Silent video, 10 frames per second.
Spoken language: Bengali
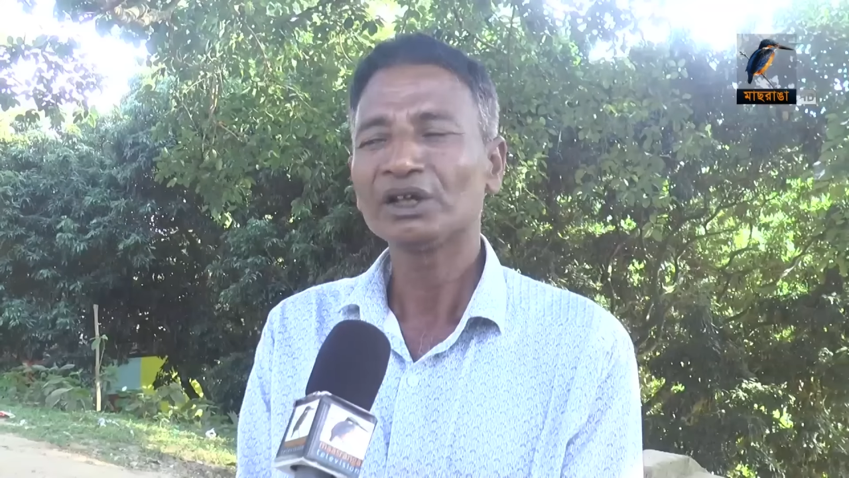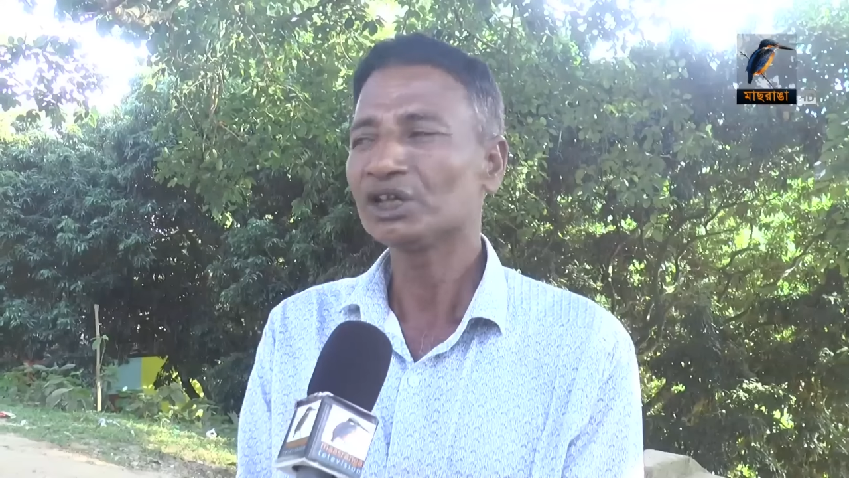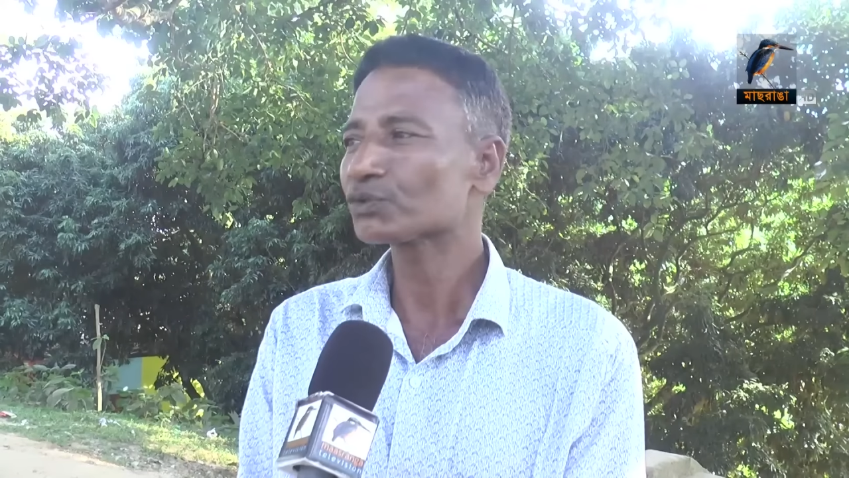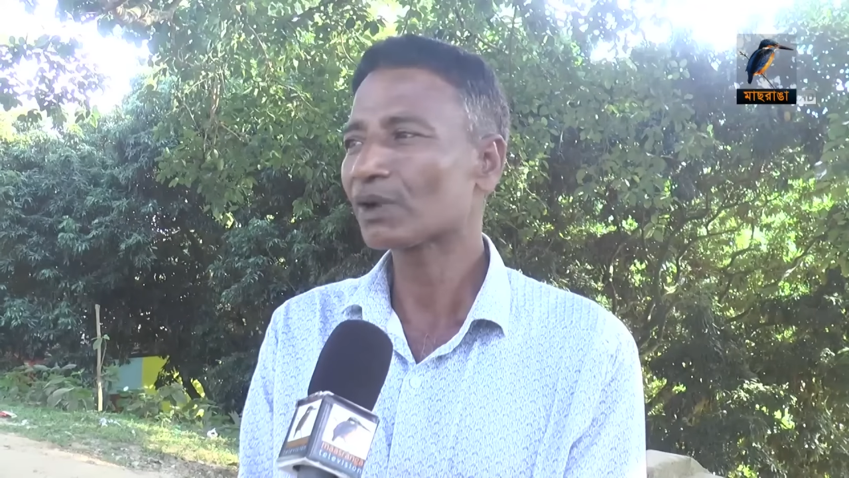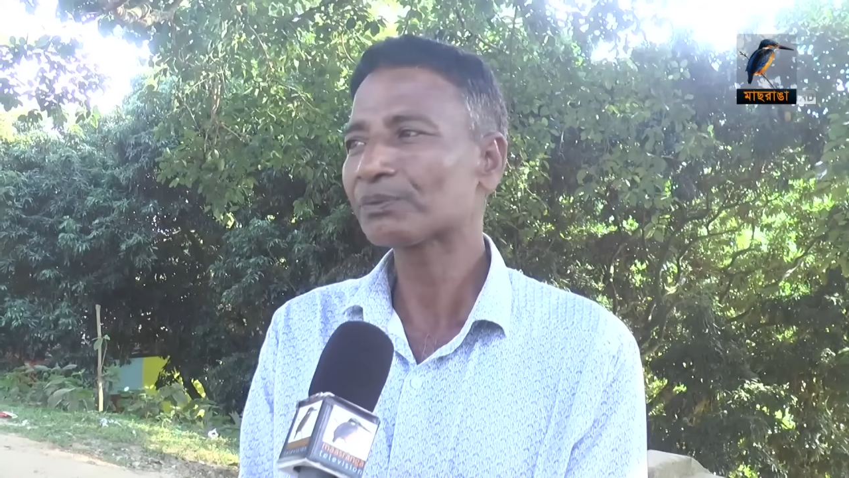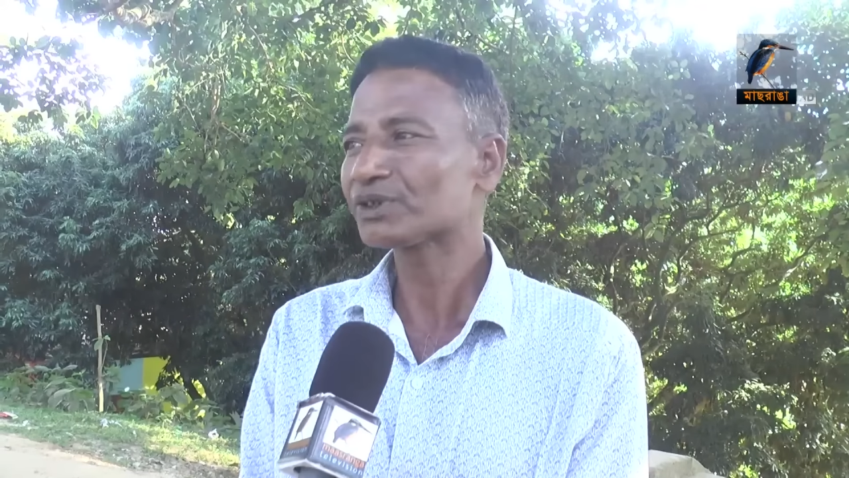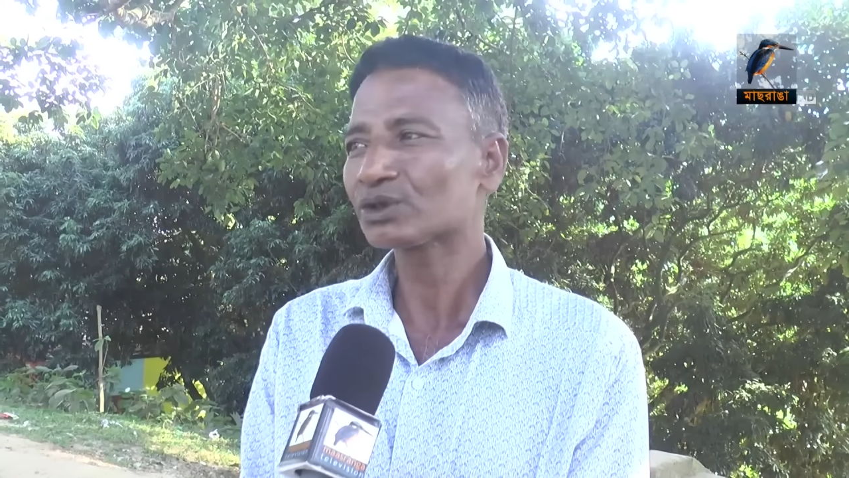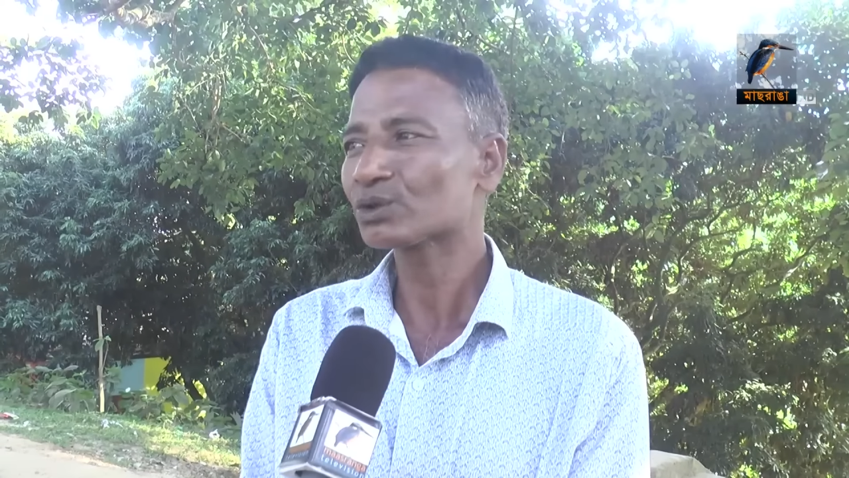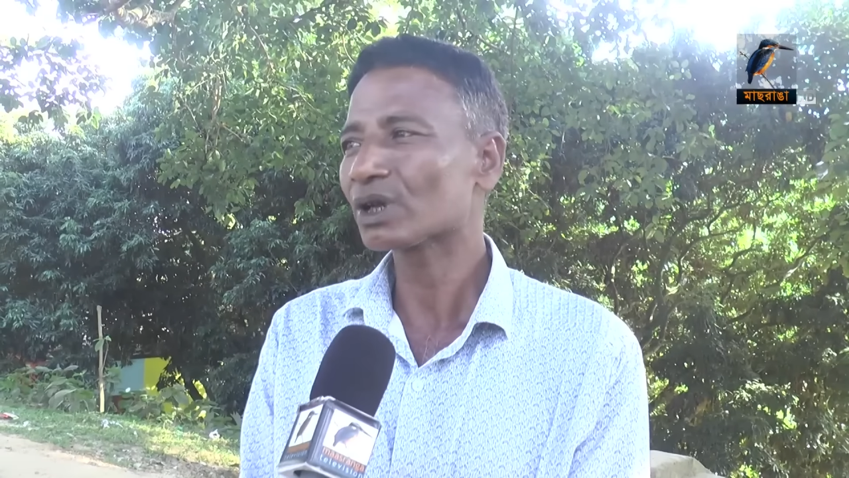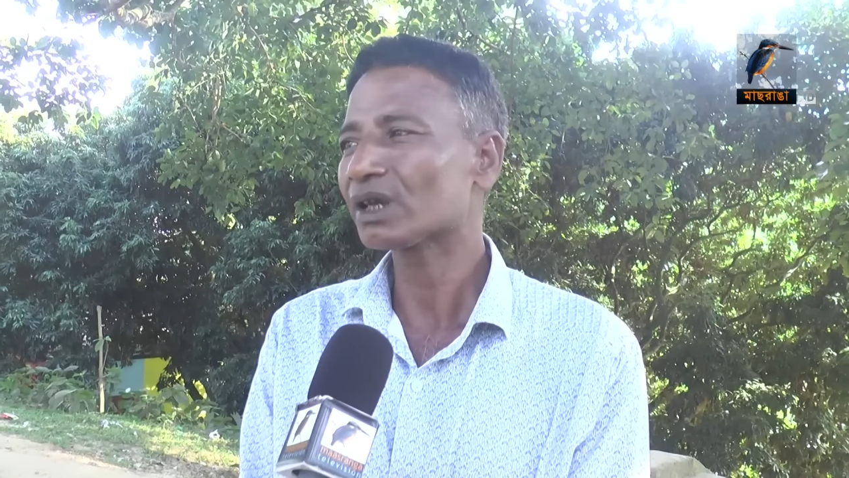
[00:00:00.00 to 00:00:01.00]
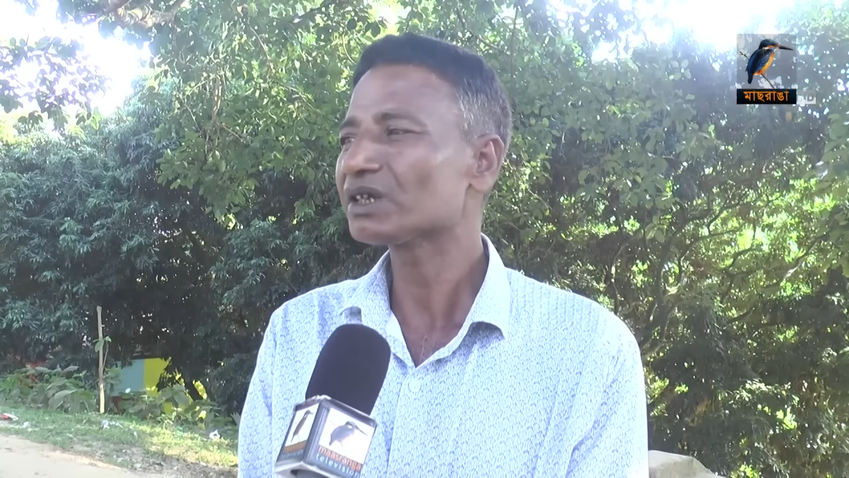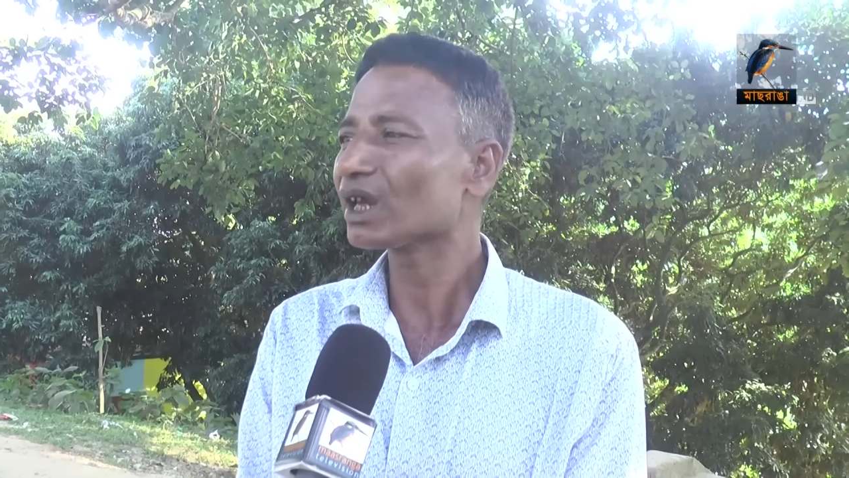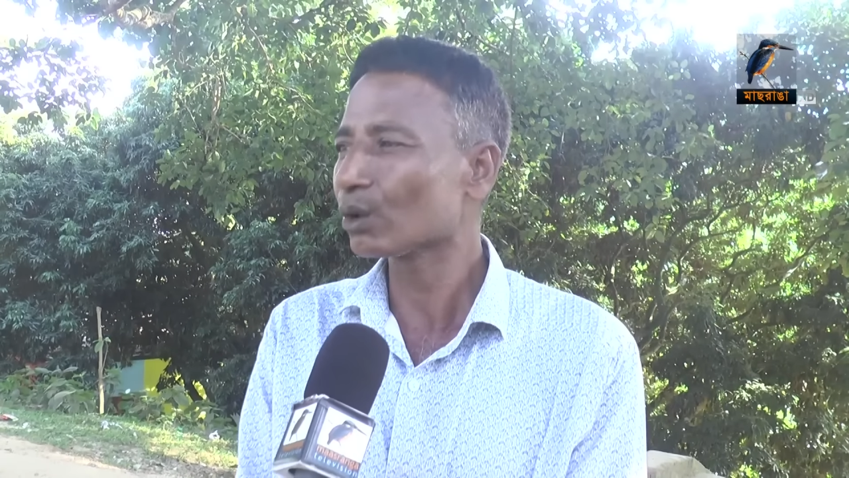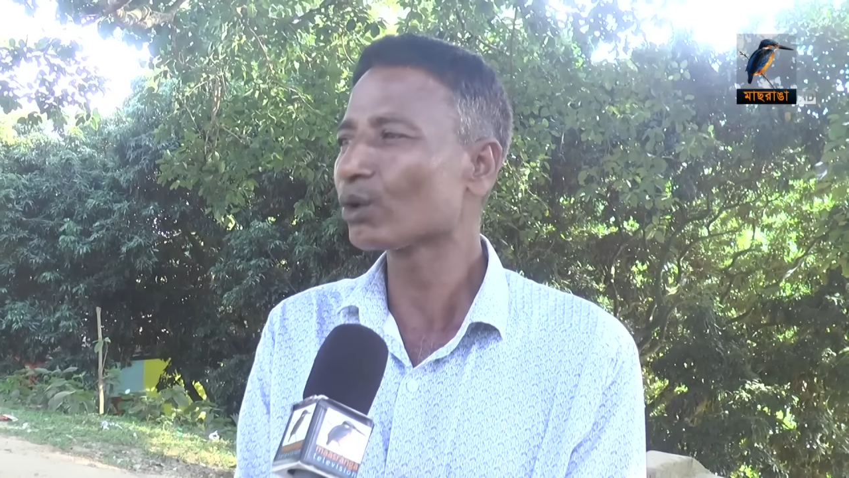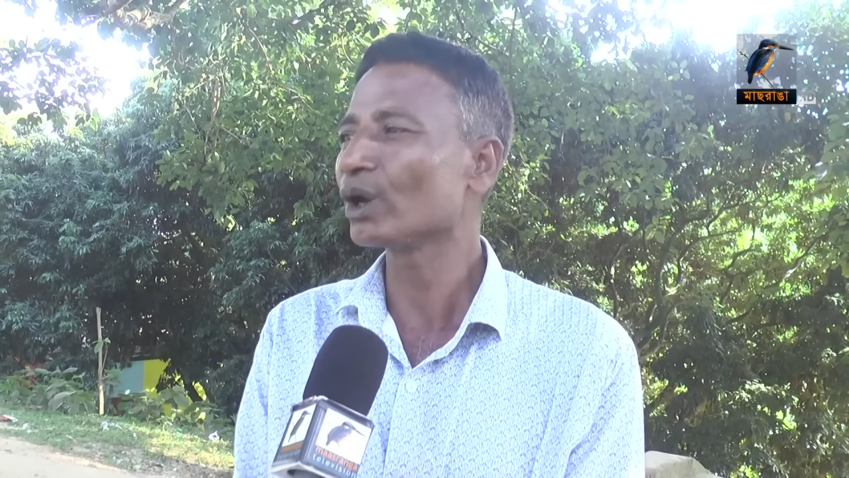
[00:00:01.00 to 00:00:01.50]
নিষ্পাপ শিশুটা
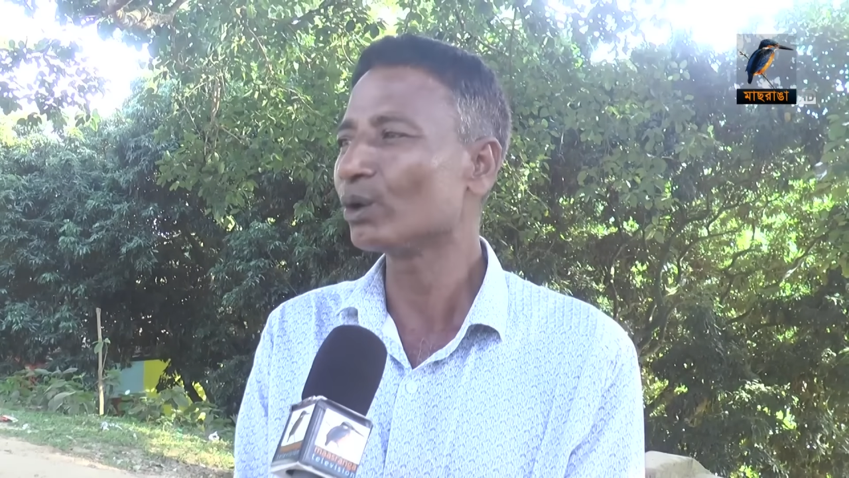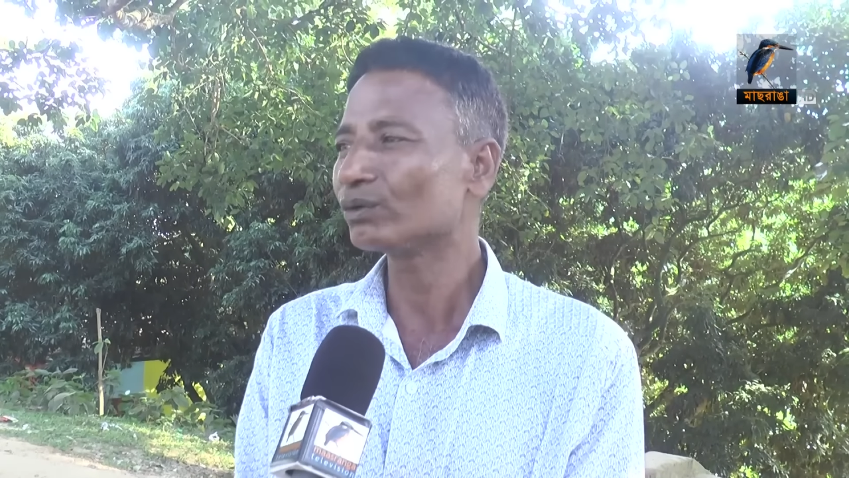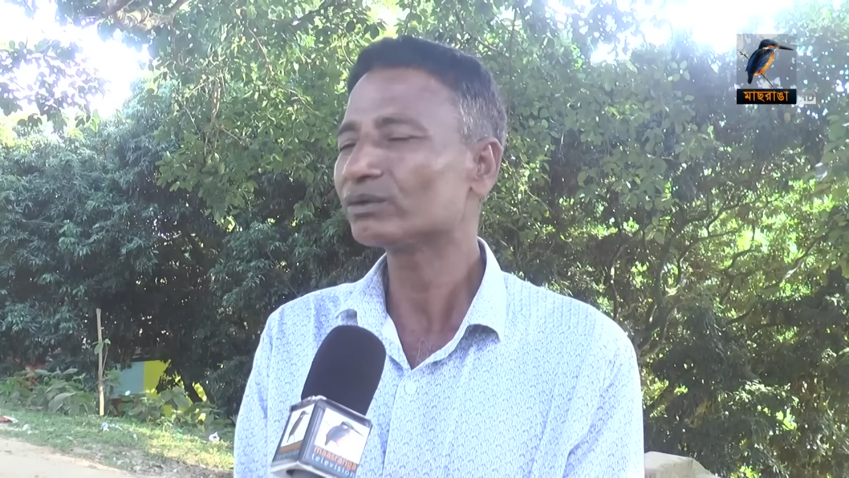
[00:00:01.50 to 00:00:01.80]
যেও নেও